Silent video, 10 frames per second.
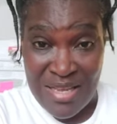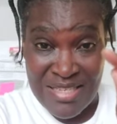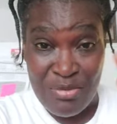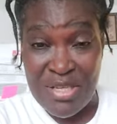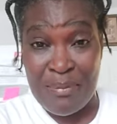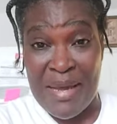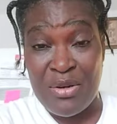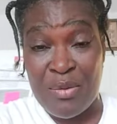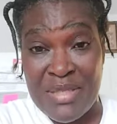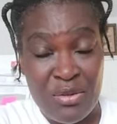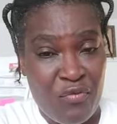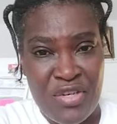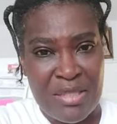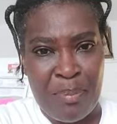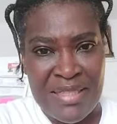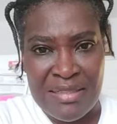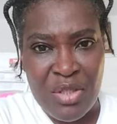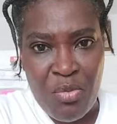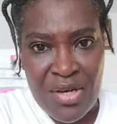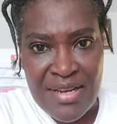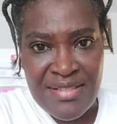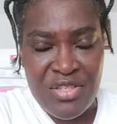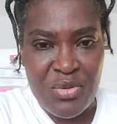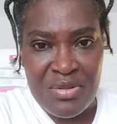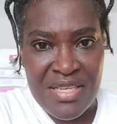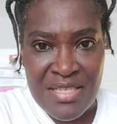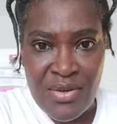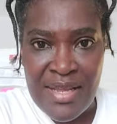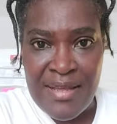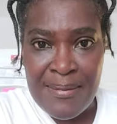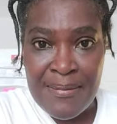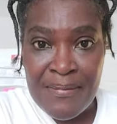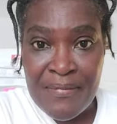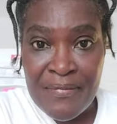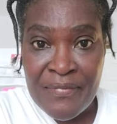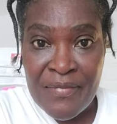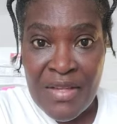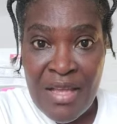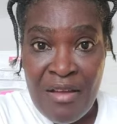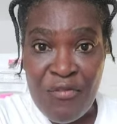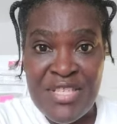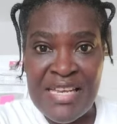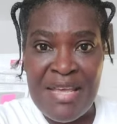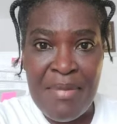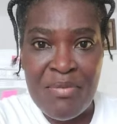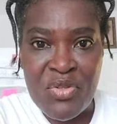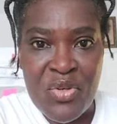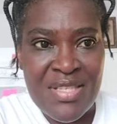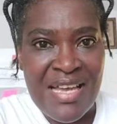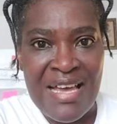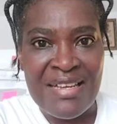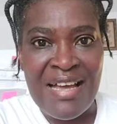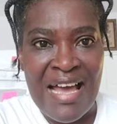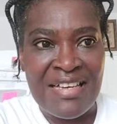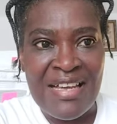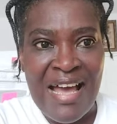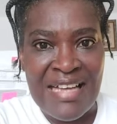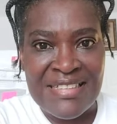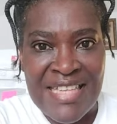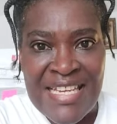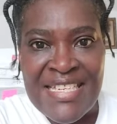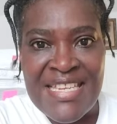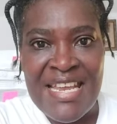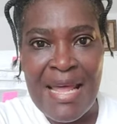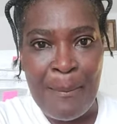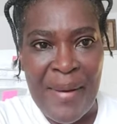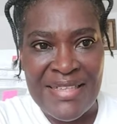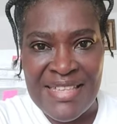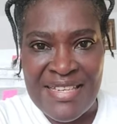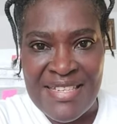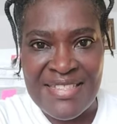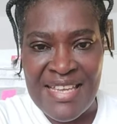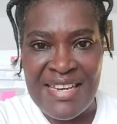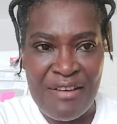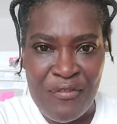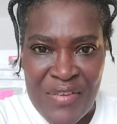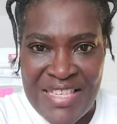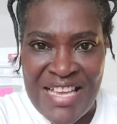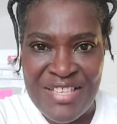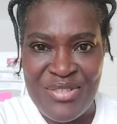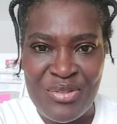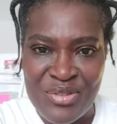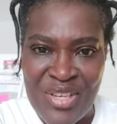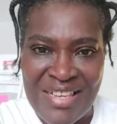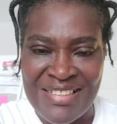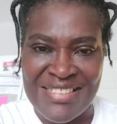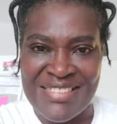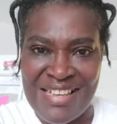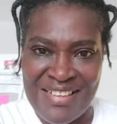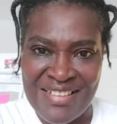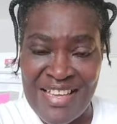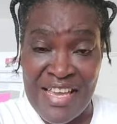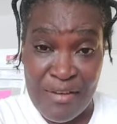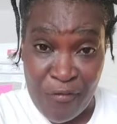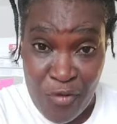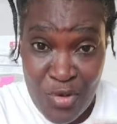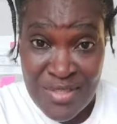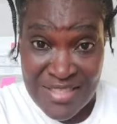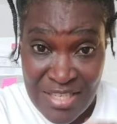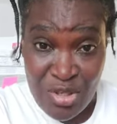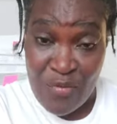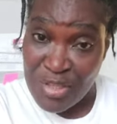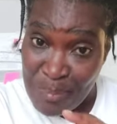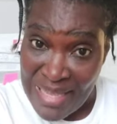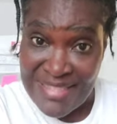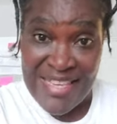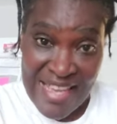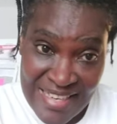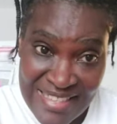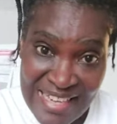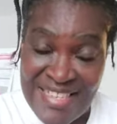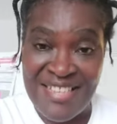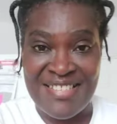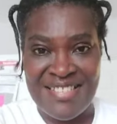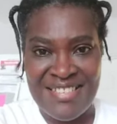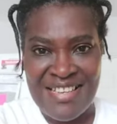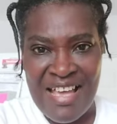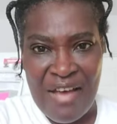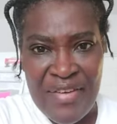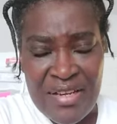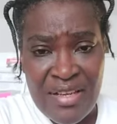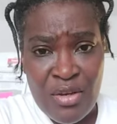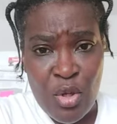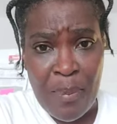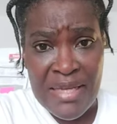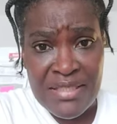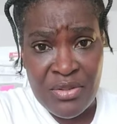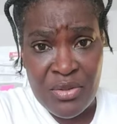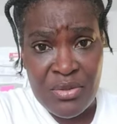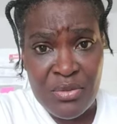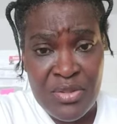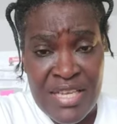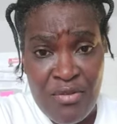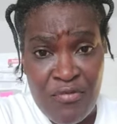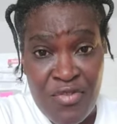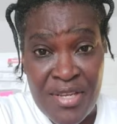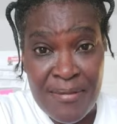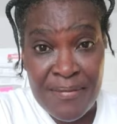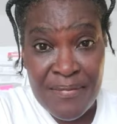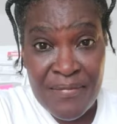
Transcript: C'est lui qui parle comme ça, donc vous n'êtes pas des démocrates. Je suis désolé. Vous allez même jusqu'à à, dénier la paternité, la filiation d'un candidat. Et vous dites que votre parti est en alliance avec le parti de, de Diaoufoué.